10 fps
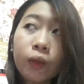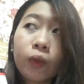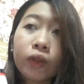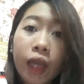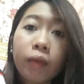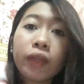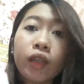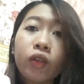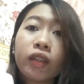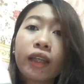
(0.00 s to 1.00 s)
nung time na
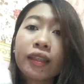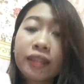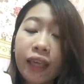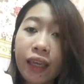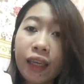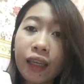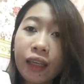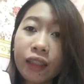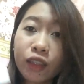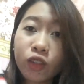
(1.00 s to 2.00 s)
yon kasi
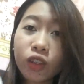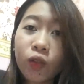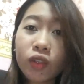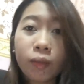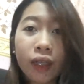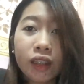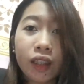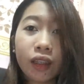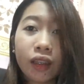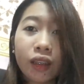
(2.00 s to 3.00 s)
na-short ako sa
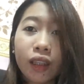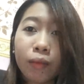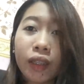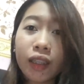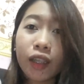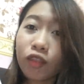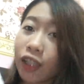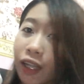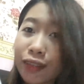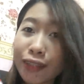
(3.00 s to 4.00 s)
budget. Hindi naman ganun
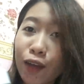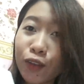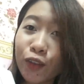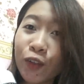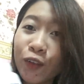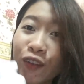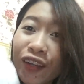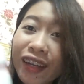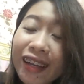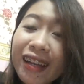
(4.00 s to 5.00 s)
kalaki sahod ko.
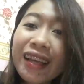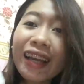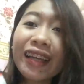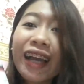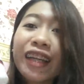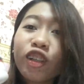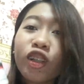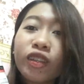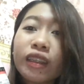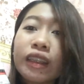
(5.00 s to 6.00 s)
Kaya
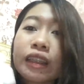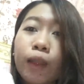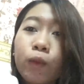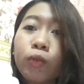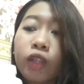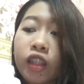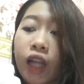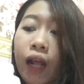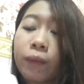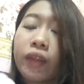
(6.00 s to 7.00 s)
ayun, ni stop ko muna
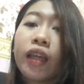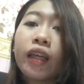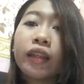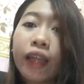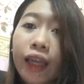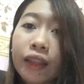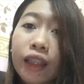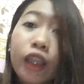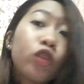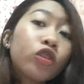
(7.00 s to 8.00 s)
siya.
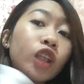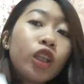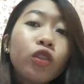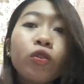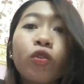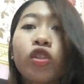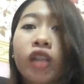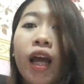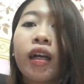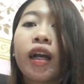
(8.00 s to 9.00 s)
Then, kinontinyo ko
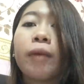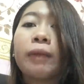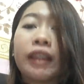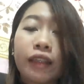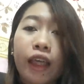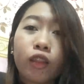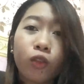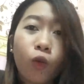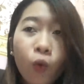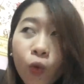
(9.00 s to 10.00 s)
siyang
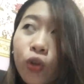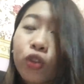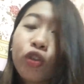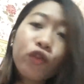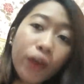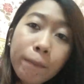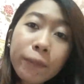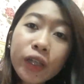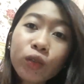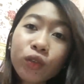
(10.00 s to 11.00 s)
gamitin noong
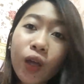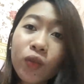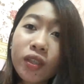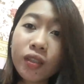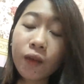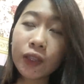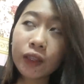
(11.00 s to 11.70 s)
November 2017.